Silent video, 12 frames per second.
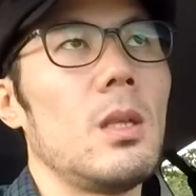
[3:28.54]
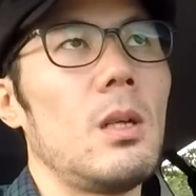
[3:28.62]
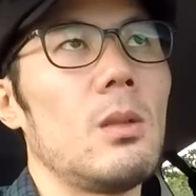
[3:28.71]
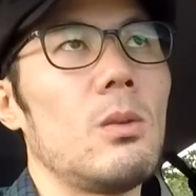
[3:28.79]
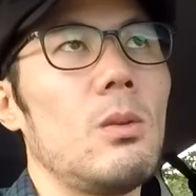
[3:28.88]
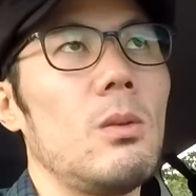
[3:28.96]

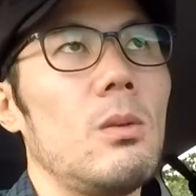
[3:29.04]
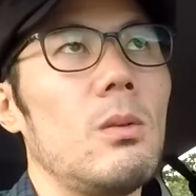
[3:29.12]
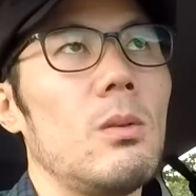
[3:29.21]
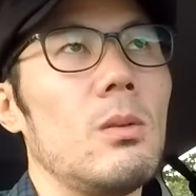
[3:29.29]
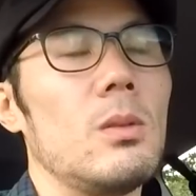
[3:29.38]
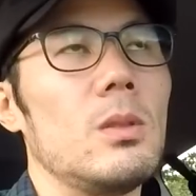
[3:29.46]
あ
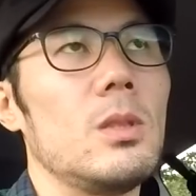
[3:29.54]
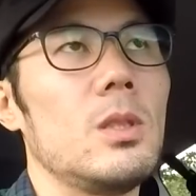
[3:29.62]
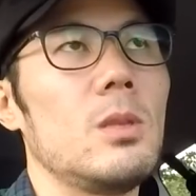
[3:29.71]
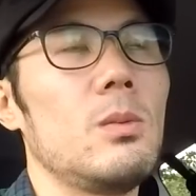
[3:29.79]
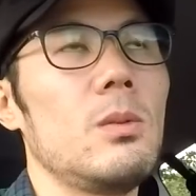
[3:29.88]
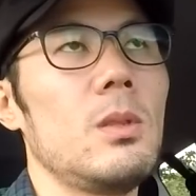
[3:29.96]
の
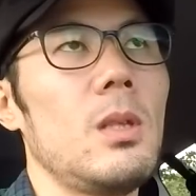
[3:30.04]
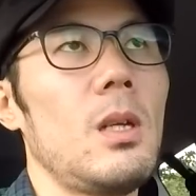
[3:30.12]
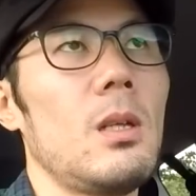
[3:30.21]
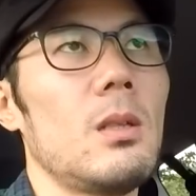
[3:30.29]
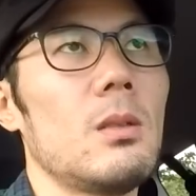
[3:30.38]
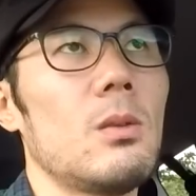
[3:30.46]
自分
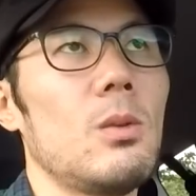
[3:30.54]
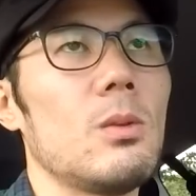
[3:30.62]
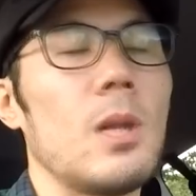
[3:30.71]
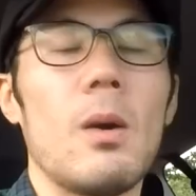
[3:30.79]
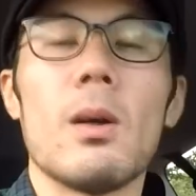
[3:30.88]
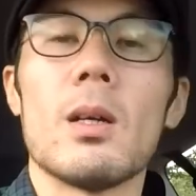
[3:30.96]
が撮
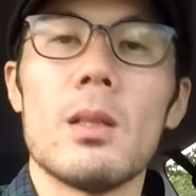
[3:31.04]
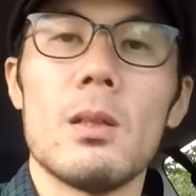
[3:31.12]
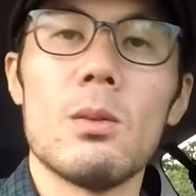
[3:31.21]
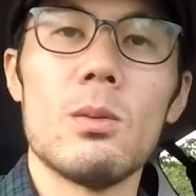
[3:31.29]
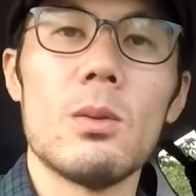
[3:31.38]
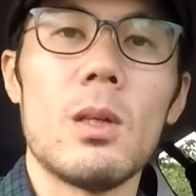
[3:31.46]
る側が
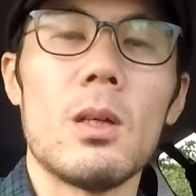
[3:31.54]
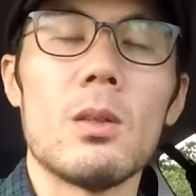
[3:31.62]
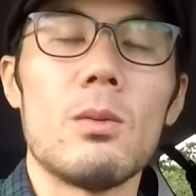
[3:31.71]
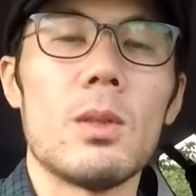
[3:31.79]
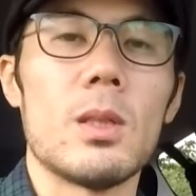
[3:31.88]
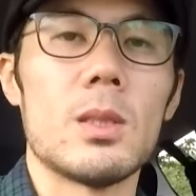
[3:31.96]
ね撮る側
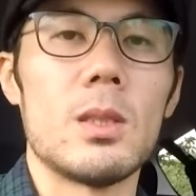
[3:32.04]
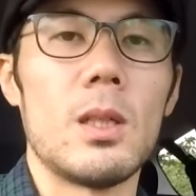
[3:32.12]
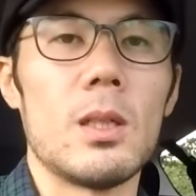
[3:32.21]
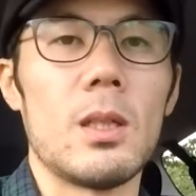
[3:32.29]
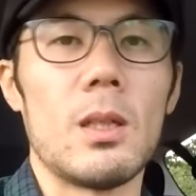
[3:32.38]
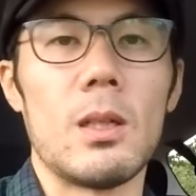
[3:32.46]
の私
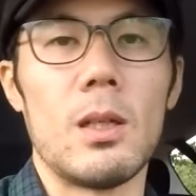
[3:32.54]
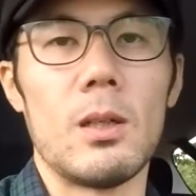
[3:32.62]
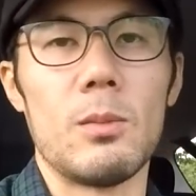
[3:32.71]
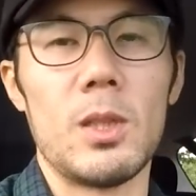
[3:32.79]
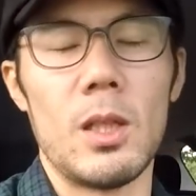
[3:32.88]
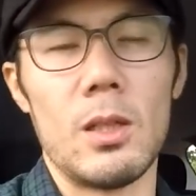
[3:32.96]
があなた
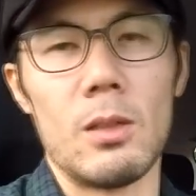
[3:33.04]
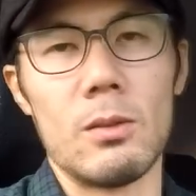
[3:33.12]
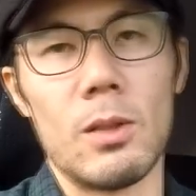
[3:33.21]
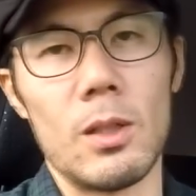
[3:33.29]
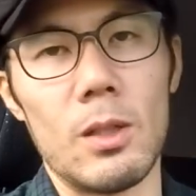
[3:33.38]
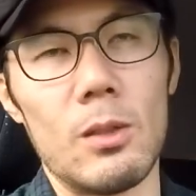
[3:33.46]
が見て
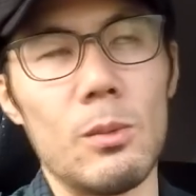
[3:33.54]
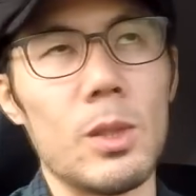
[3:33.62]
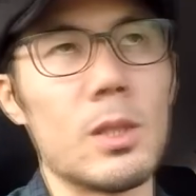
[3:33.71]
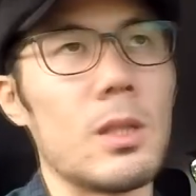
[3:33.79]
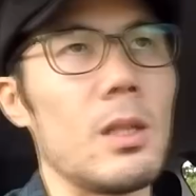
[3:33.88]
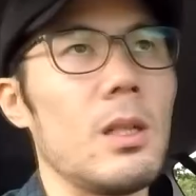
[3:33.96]
くれている
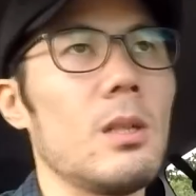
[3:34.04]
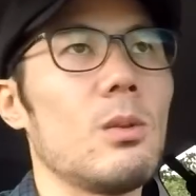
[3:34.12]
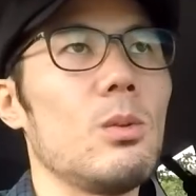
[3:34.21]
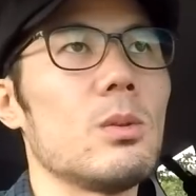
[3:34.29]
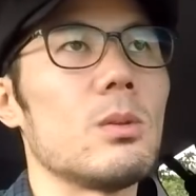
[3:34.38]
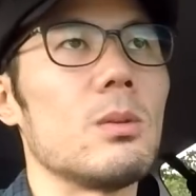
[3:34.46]
皆さんが
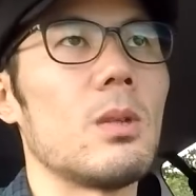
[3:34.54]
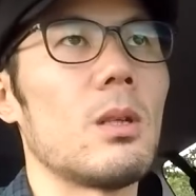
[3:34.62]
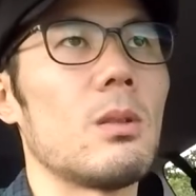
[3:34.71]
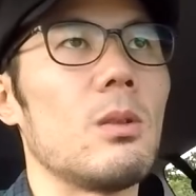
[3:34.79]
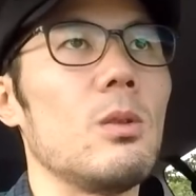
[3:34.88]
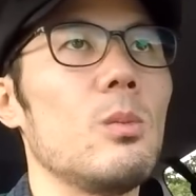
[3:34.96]
どうする
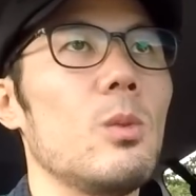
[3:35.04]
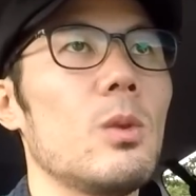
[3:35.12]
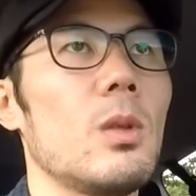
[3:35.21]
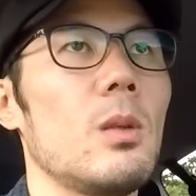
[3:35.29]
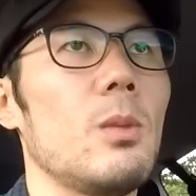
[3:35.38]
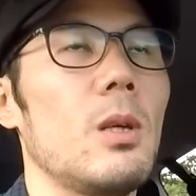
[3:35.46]
かっていう
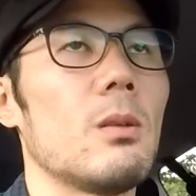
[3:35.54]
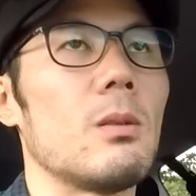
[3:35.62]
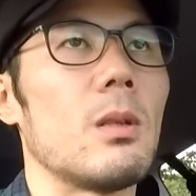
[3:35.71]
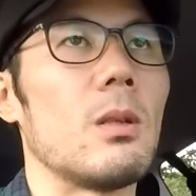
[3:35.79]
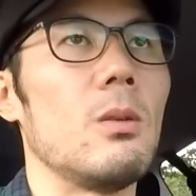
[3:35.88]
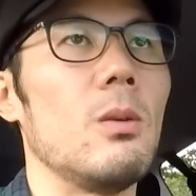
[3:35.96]
問題もある
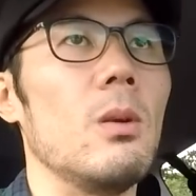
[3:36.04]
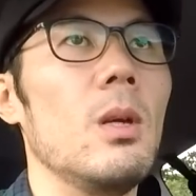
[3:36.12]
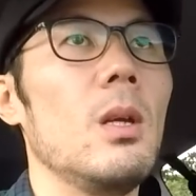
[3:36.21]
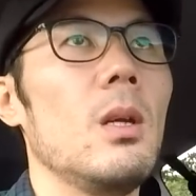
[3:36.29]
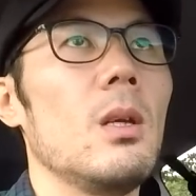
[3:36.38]
んだけど